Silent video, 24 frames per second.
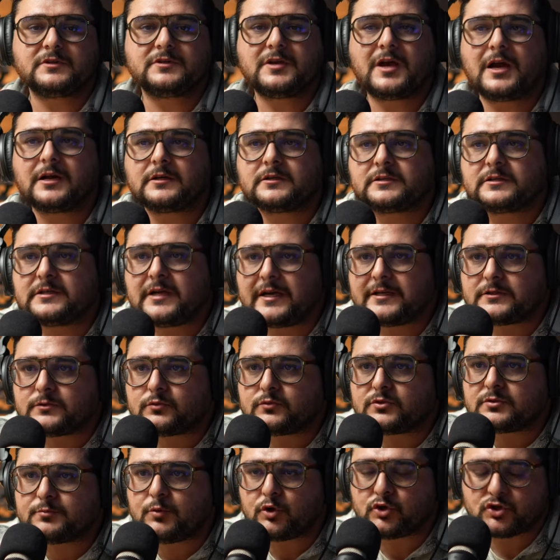
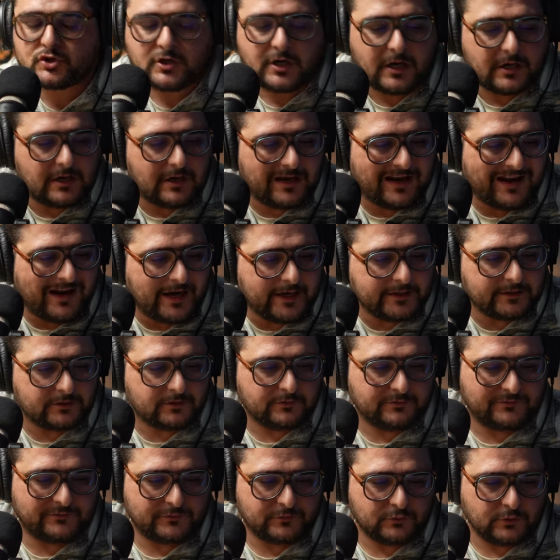Tagesleistungspauschale
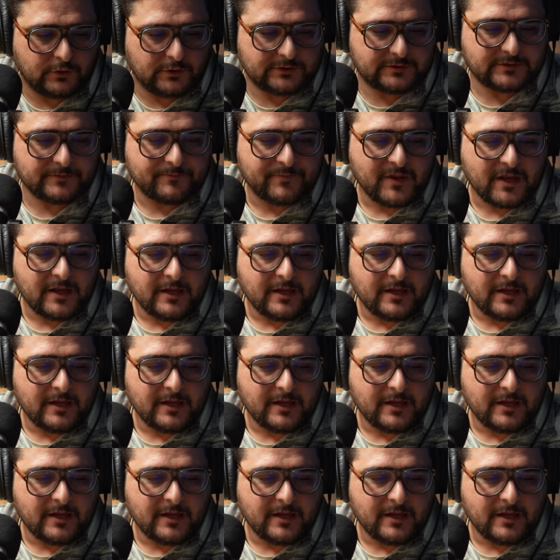eingeführt.